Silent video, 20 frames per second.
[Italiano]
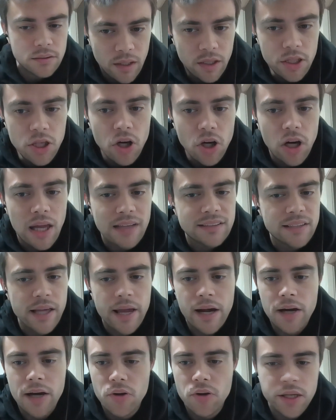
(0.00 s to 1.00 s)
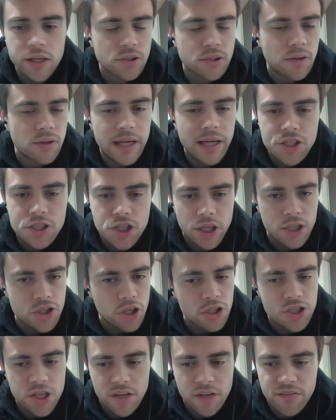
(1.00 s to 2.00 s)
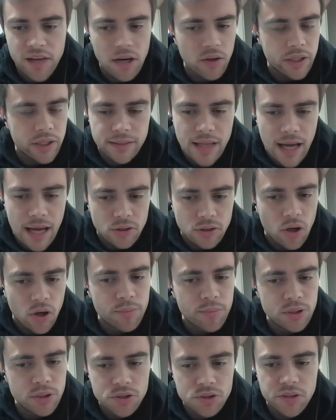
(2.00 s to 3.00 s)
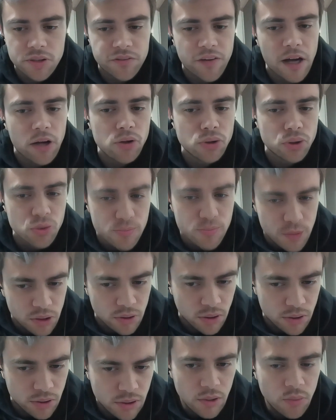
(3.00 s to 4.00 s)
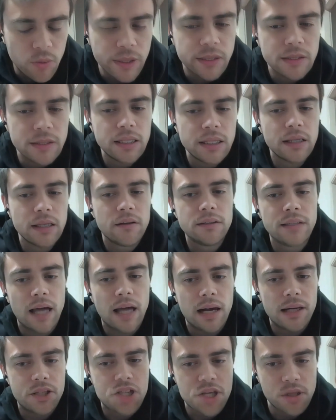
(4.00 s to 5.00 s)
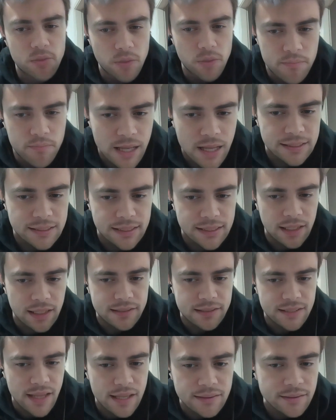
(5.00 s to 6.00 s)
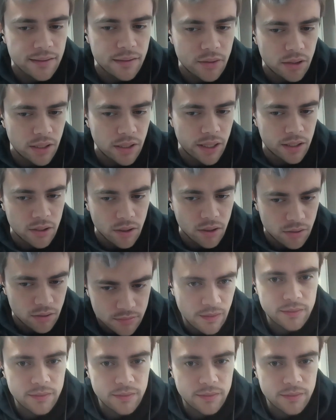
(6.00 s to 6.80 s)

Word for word: Io la sera non riesco a leggere, ho il cervello che è andato, ho bisogno di farlo subito. Quindi dalle 5 e mezza alle 7 io leggo.